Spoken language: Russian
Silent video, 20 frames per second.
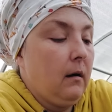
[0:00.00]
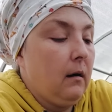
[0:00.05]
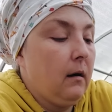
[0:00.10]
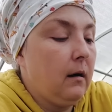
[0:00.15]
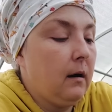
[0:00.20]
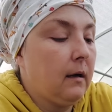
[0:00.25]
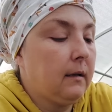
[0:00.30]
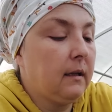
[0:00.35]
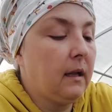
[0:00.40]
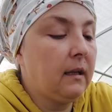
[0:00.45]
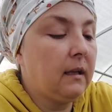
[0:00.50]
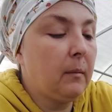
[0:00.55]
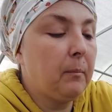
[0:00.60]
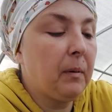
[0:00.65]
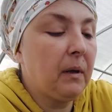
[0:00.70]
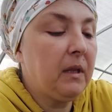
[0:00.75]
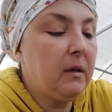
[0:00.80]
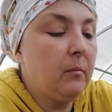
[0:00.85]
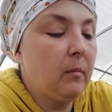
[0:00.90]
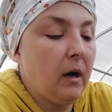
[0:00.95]
Надо
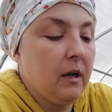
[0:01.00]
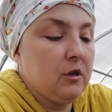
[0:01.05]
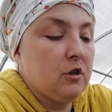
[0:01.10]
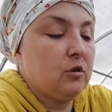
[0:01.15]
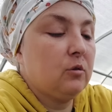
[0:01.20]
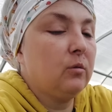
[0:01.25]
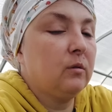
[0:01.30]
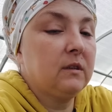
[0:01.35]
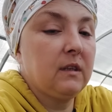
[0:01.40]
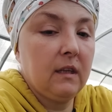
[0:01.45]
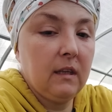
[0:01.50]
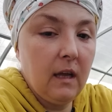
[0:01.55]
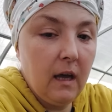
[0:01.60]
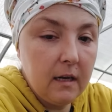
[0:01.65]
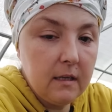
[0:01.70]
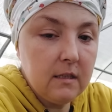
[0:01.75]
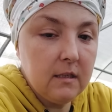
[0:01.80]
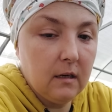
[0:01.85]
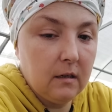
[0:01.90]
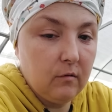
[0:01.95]
понимать, что
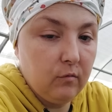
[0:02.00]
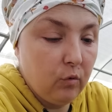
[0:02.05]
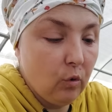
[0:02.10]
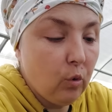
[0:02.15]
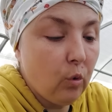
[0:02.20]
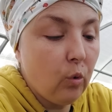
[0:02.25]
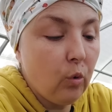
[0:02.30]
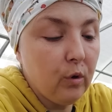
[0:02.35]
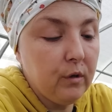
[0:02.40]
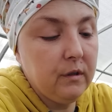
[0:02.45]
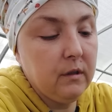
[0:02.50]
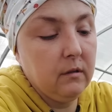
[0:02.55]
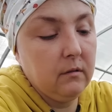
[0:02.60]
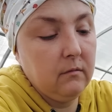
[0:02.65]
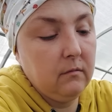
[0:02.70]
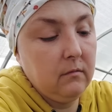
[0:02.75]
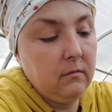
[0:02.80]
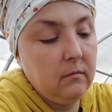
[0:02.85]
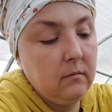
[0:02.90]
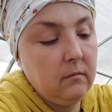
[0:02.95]
занартик в уходе,